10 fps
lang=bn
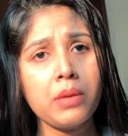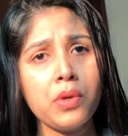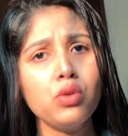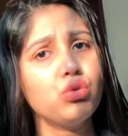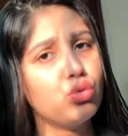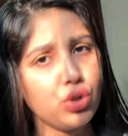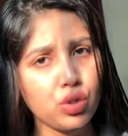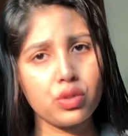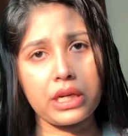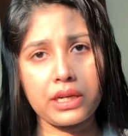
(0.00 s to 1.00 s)
আমার
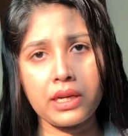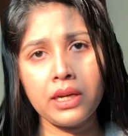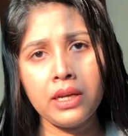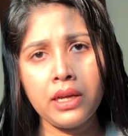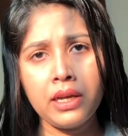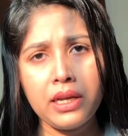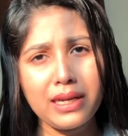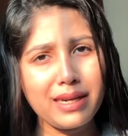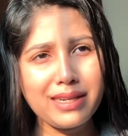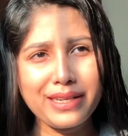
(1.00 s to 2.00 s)
দুইশো টাকা
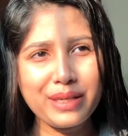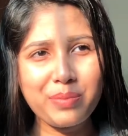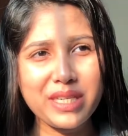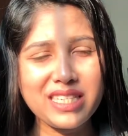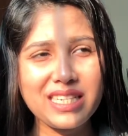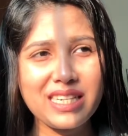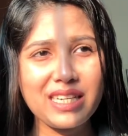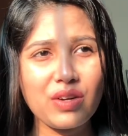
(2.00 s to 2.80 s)
কারণ এর বেশি